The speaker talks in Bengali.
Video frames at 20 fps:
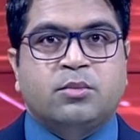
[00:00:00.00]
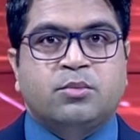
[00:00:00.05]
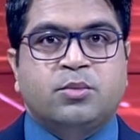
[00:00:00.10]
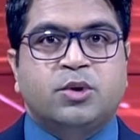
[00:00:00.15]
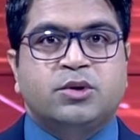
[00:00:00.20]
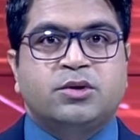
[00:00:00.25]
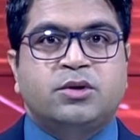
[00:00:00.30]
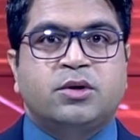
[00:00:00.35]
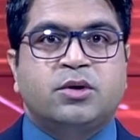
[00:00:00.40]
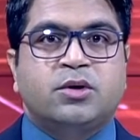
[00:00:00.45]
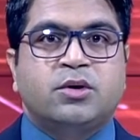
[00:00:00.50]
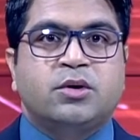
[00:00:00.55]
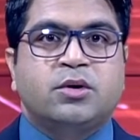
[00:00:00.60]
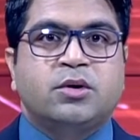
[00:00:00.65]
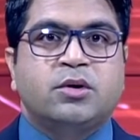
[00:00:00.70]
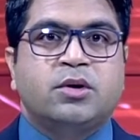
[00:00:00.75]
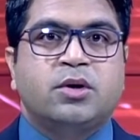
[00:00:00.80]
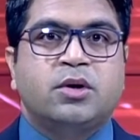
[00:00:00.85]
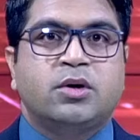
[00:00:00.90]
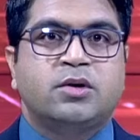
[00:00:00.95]
মধ্য
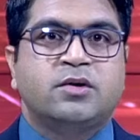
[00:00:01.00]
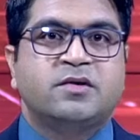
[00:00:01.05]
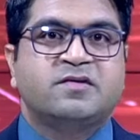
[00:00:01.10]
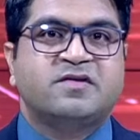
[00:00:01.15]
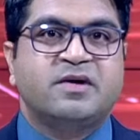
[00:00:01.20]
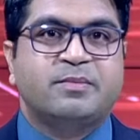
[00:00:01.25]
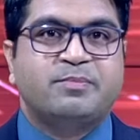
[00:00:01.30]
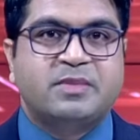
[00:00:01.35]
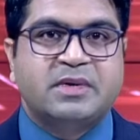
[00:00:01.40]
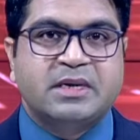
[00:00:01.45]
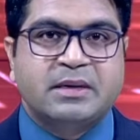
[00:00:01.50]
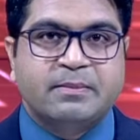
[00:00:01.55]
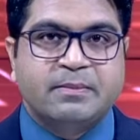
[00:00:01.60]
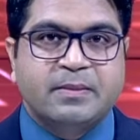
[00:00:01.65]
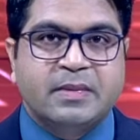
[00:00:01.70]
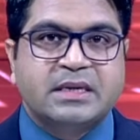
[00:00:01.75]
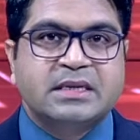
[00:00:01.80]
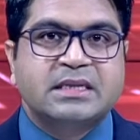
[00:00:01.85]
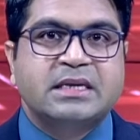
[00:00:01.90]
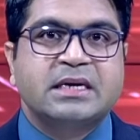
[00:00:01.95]

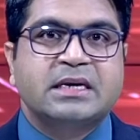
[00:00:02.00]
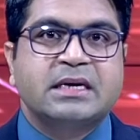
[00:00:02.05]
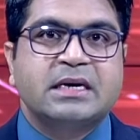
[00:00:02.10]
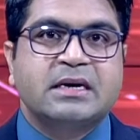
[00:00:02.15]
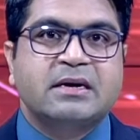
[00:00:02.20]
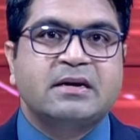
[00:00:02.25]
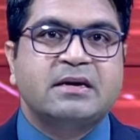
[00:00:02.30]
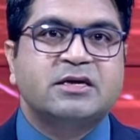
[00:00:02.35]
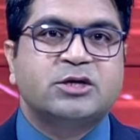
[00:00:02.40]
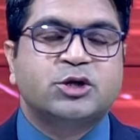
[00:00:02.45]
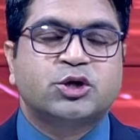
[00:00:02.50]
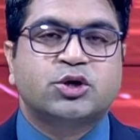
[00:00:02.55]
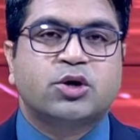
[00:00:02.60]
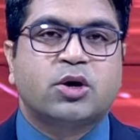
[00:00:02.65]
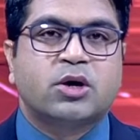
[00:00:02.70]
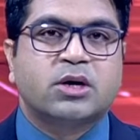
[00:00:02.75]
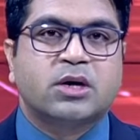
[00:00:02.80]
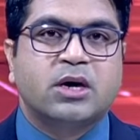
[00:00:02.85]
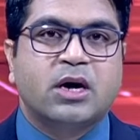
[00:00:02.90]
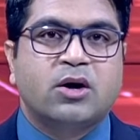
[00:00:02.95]
সেপ্টেম্বর থেকে গ্রিস
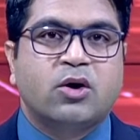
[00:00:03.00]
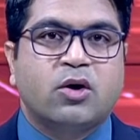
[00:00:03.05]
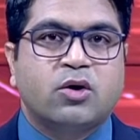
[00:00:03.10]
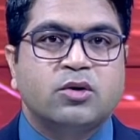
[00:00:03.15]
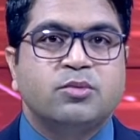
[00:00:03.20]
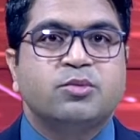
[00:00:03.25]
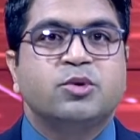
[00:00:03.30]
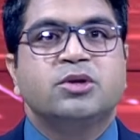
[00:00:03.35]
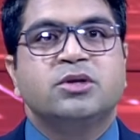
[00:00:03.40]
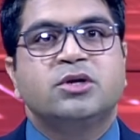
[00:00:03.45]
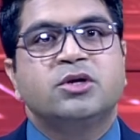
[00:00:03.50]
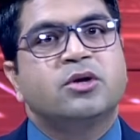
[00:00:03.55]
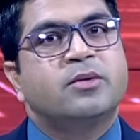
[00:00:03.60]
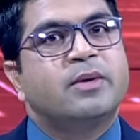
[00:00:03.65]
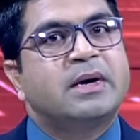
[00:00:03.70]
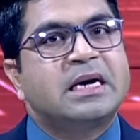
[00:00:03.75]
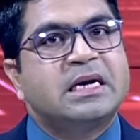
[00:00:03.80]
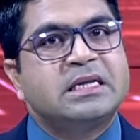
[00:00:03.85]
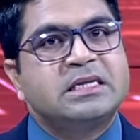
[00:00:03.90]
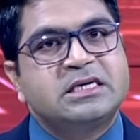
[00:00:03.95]
সরকার অনিবন্ধিত
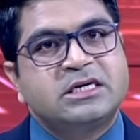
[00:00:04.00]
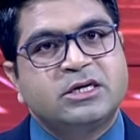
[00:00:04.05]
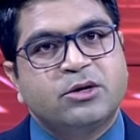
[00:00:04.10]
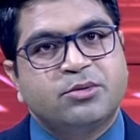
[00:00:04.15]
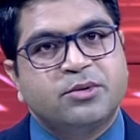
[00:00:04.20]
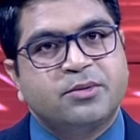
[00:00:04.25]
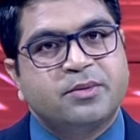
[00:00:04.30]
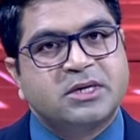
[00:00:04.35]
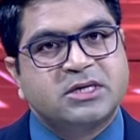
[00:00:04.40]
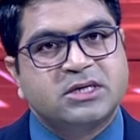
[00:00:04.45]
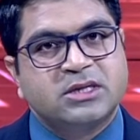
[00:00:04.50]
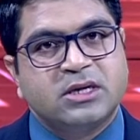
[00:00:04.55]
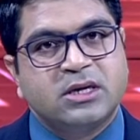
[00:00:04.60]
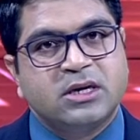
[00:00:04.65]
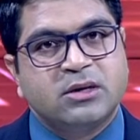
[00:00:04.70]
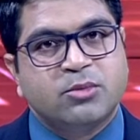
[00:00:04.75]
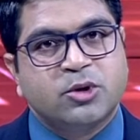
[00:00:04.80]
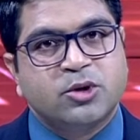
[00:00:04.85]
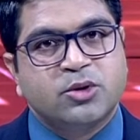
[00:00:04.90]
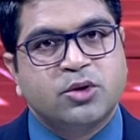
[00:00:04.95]
বাংলাদেশি অভিবাসীদের
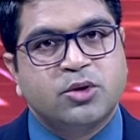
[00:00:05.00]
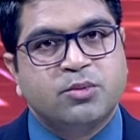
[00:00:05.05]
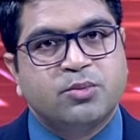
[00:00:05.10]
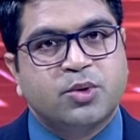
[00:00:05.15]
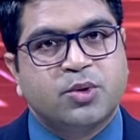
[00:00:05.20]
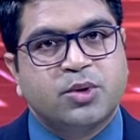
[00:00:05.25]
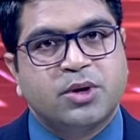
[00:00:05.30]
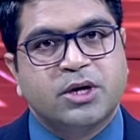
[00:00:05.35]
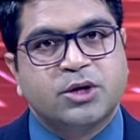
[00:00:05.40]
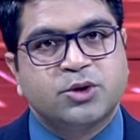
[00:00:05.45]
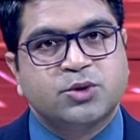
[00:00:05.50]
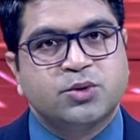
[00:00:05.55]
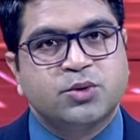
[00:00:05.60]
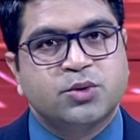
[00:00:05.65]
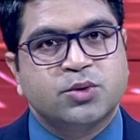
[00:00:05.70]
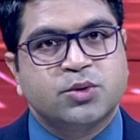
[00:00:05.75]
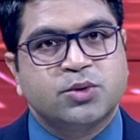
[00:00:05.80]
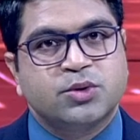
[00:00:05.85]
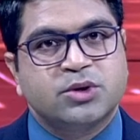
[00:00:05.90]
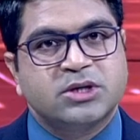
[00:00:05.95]
নিবন্ধন প্রক্রিয়া শুরু
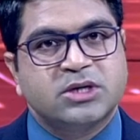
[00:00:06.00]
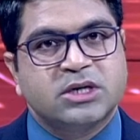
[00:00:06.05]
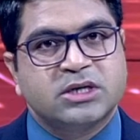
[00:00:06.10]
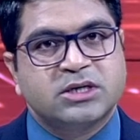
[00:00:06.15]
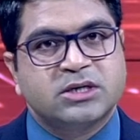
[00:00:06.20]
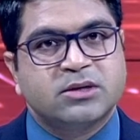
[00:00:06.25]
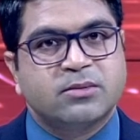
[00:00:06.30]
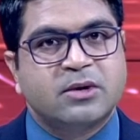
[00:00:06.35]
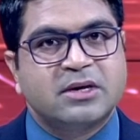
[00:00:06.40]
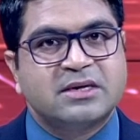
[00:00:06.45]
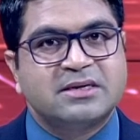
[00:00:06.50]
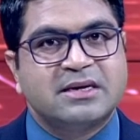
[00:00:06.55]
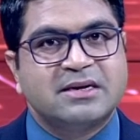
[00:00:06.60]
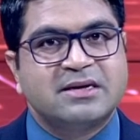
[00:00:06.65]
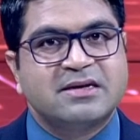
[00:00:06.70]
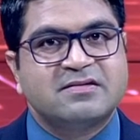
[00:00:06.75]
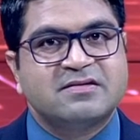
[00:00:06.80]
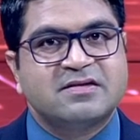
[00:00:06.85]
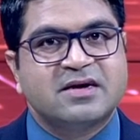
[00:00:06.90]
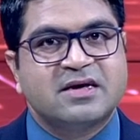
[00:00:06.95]
করতে যাচ্ছে বলে জানিয়েছে